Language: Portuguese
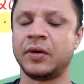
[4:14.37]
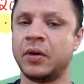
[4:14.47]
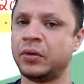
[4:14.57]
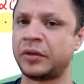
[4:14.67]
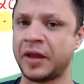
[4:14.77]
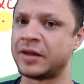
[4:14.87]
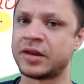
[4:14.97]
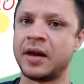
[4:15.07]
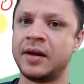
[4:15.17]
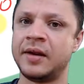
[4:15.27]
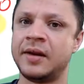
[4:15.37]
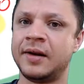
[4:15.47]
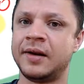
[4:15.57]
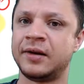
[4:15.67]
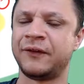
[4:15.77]
Ou seja,
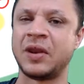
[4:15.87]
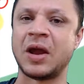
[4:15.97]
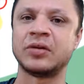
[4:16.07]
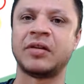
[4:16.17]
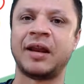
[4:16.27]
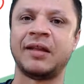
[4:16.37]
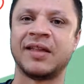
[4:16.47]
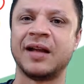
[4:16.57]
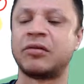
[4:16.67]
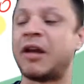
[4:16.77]
no final de três anos,